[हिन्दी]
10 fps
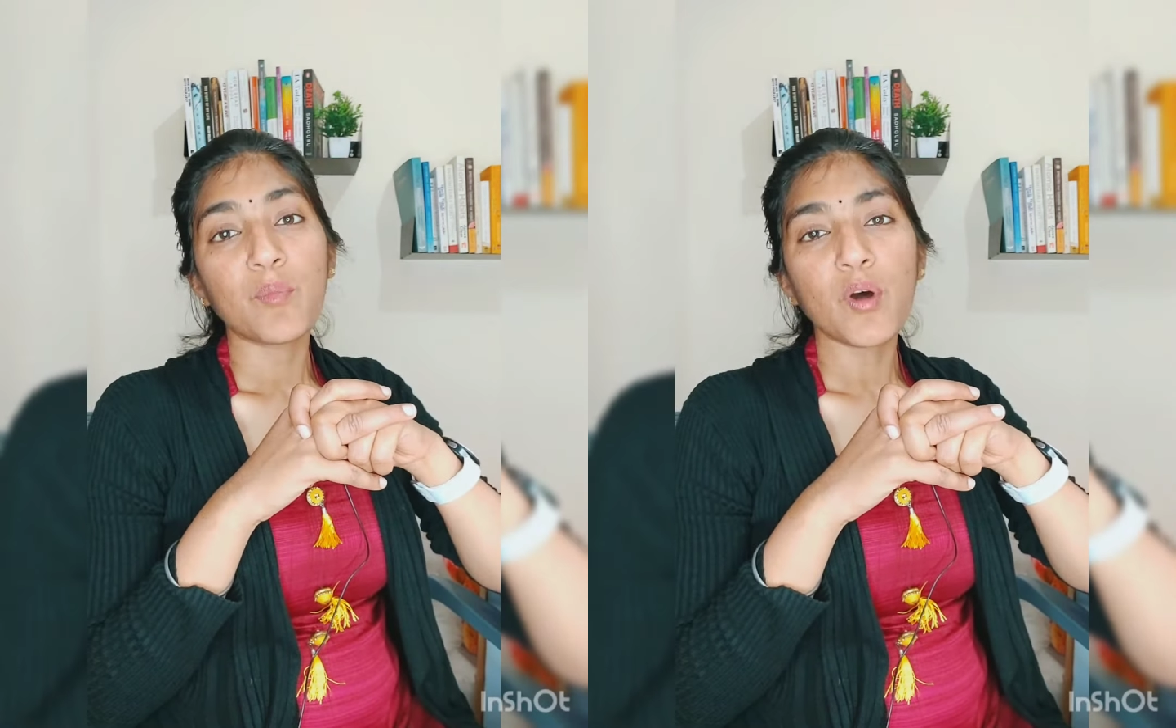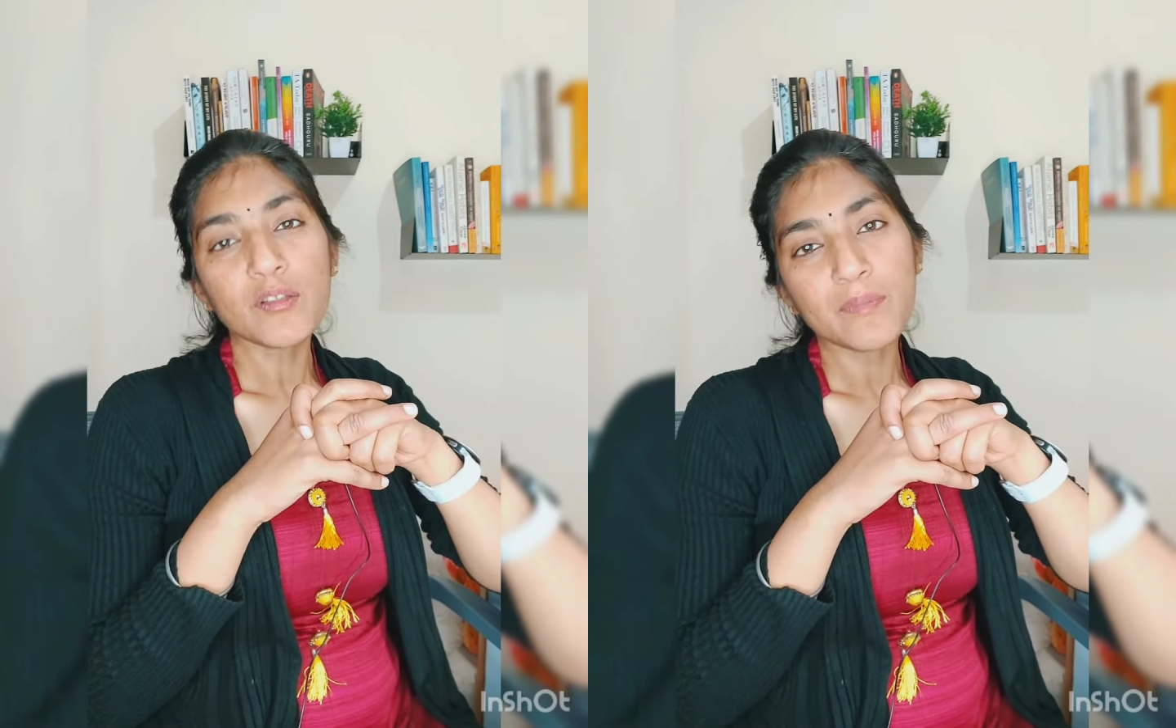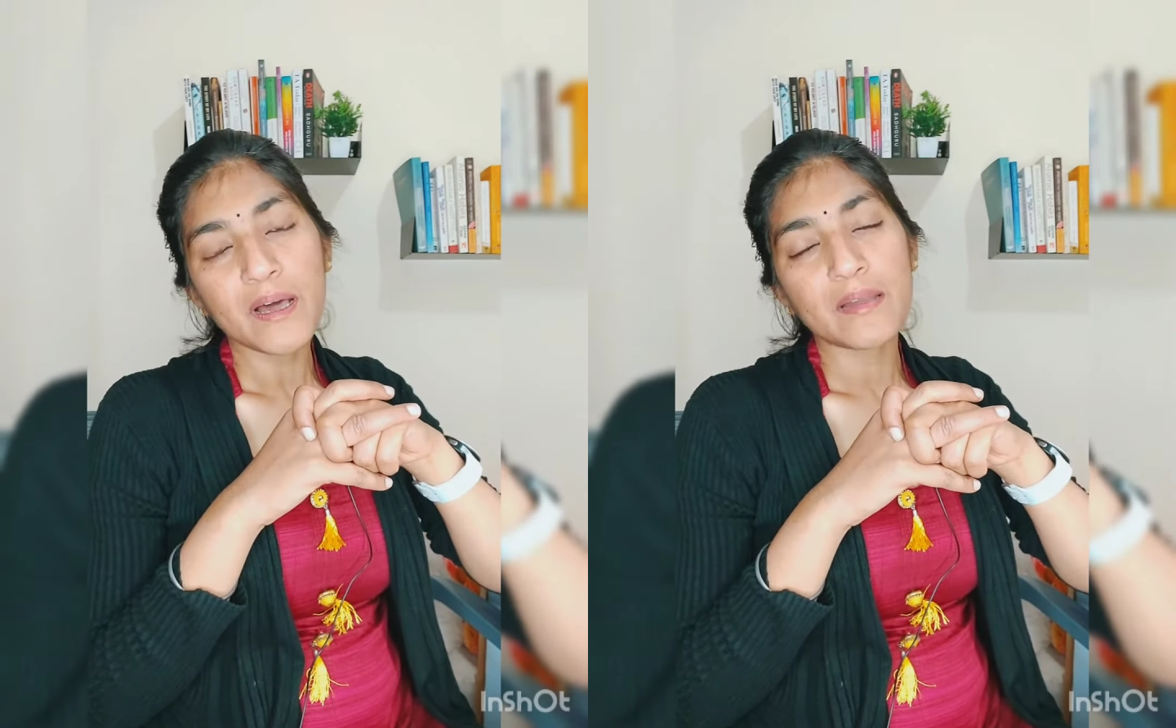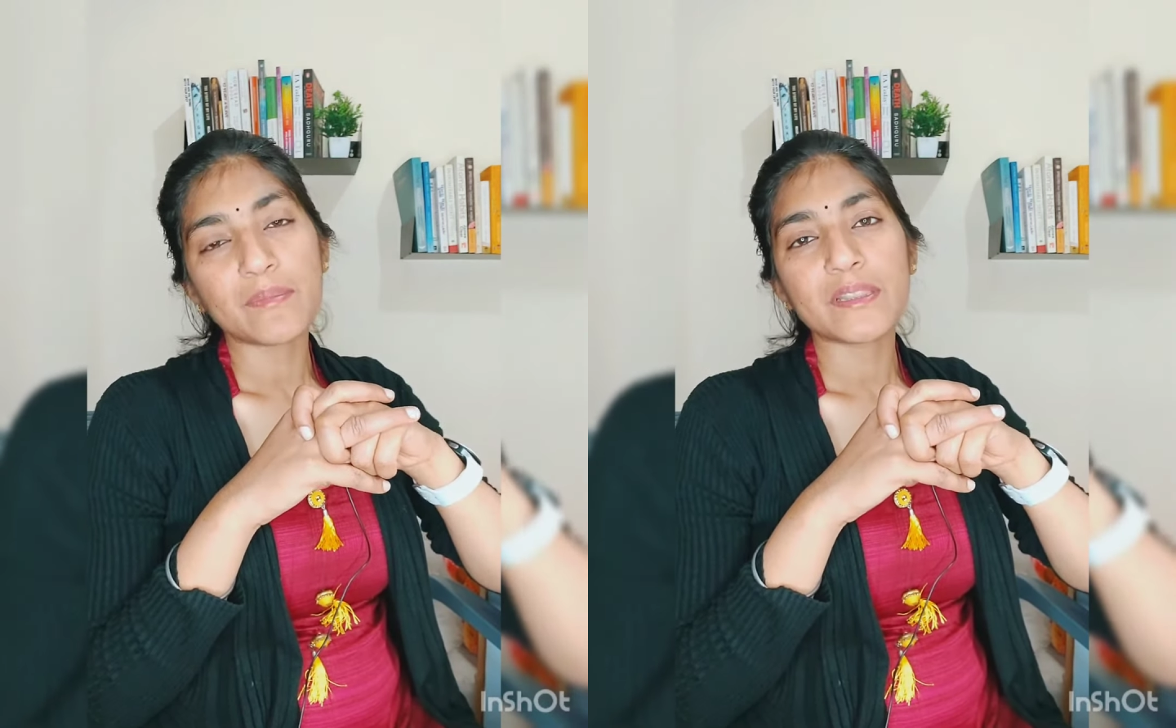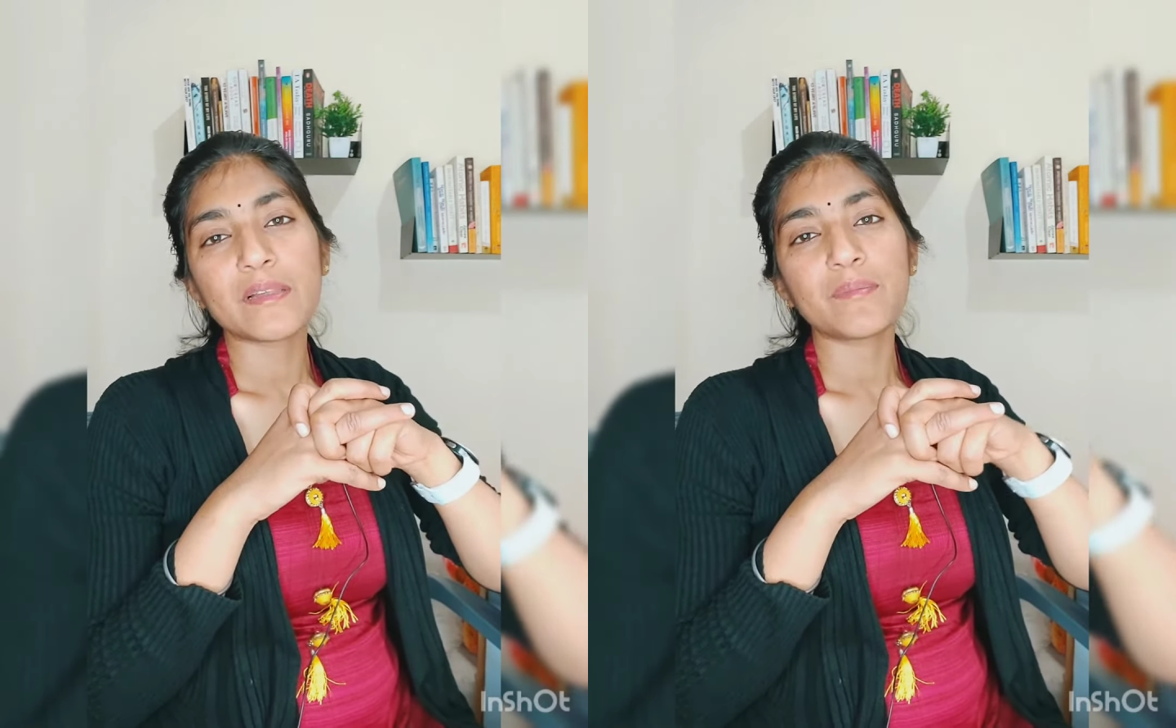बहुत बार
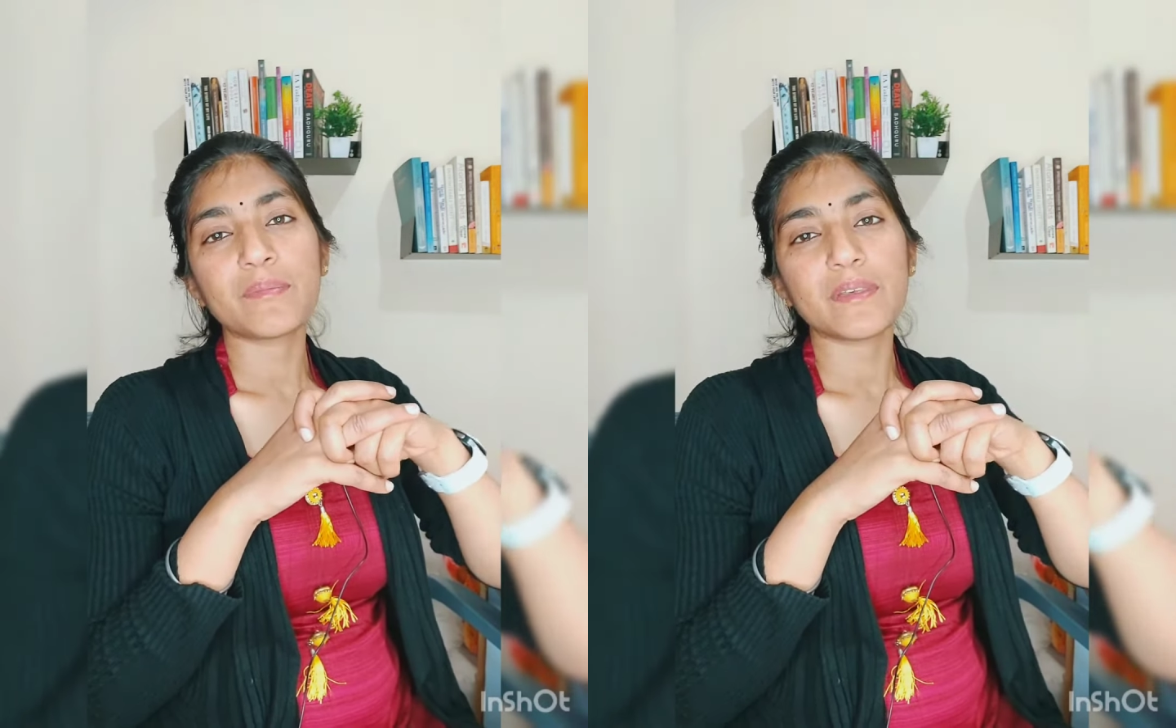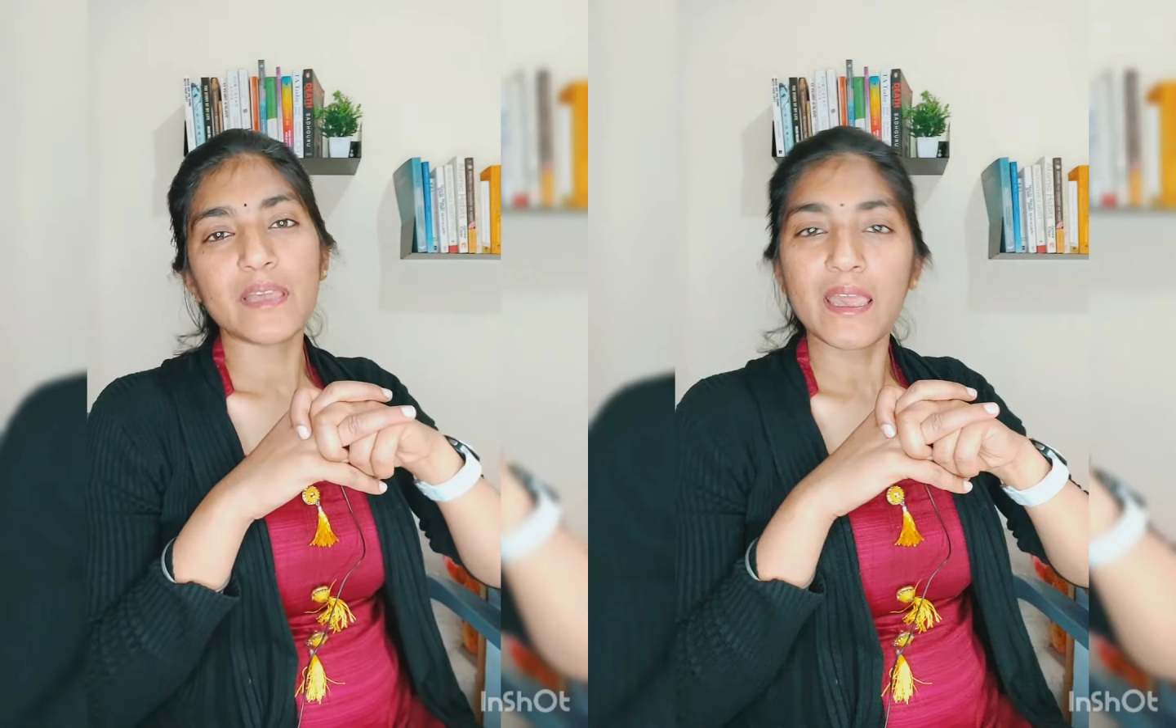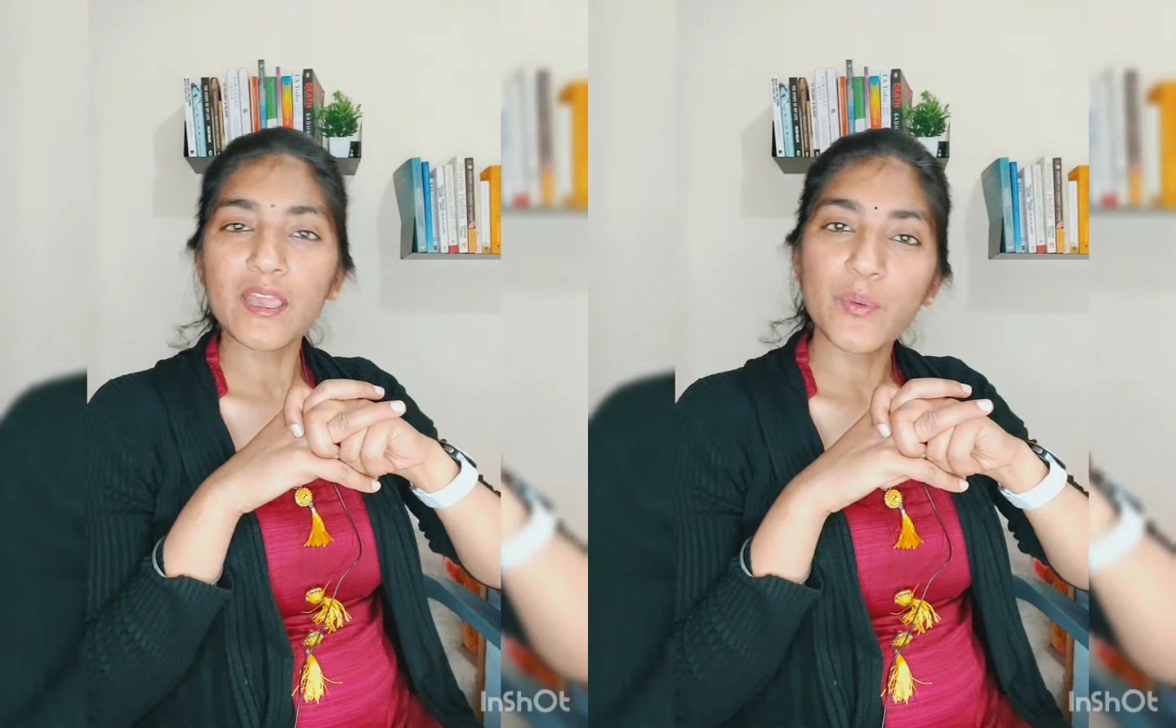मतलब यही